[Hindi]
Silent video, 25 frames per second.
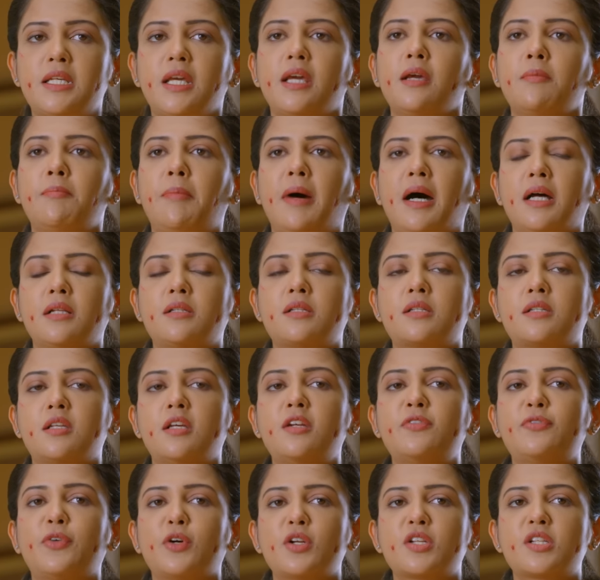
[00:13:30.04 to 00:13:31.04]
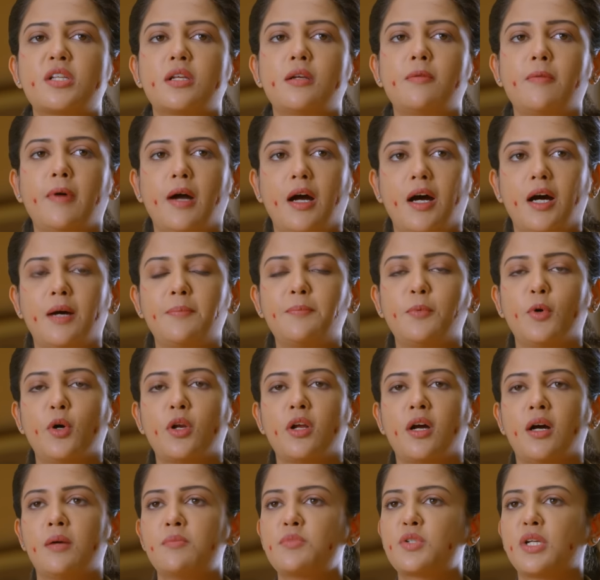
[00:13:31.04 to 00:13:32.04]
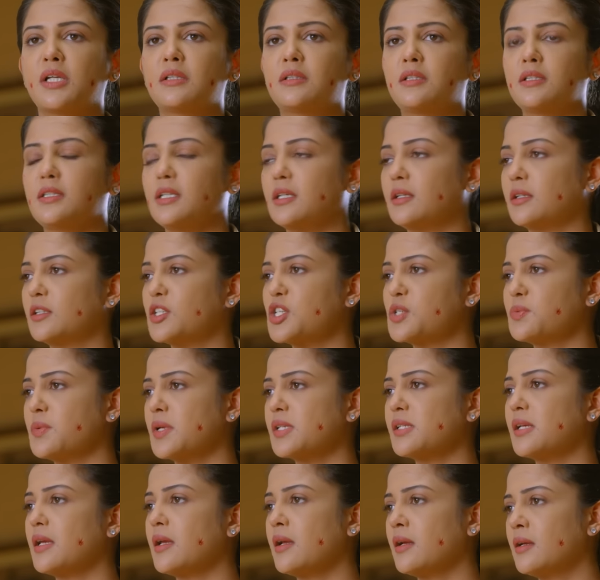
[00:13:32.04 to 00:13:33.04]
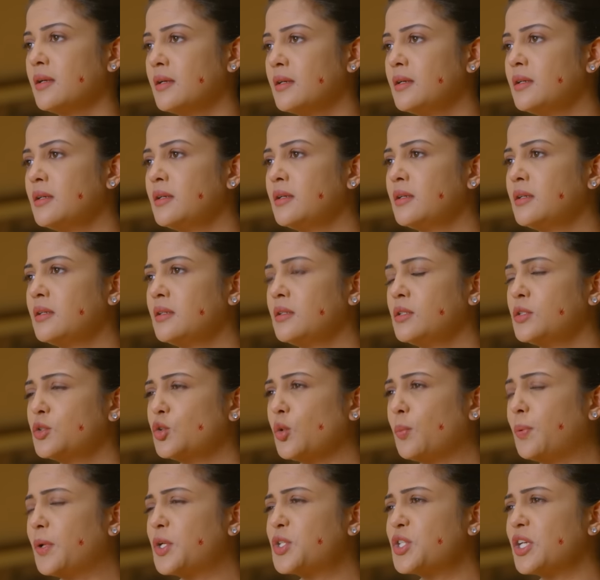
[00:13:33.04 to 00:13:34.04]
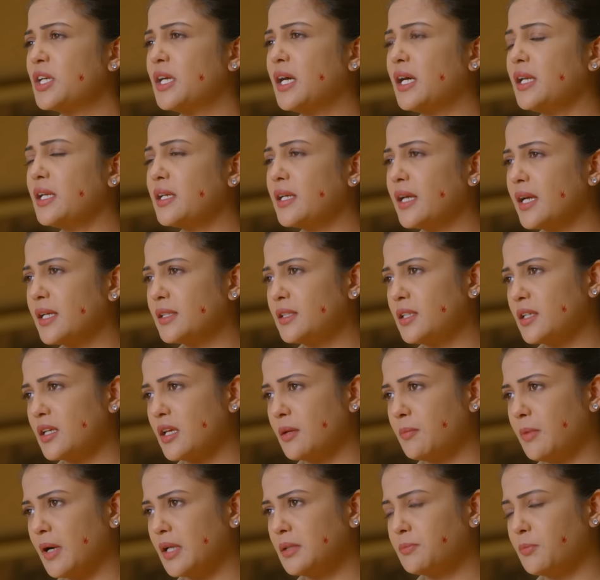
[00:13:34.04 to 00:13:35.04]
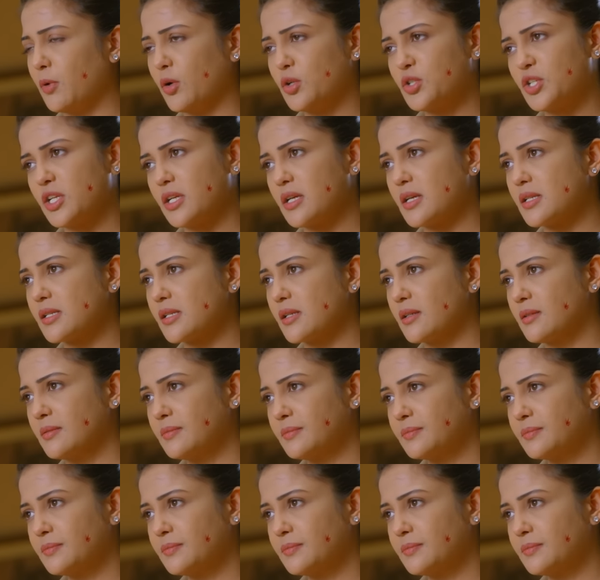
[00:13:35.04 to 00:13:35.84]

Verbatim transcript: यह बात सिर्फ और सिर्फ आप और हम जानते थे करिश्मा सिंह तो फिर चिंगारी गैंग तक ये बात पहुंची कैसे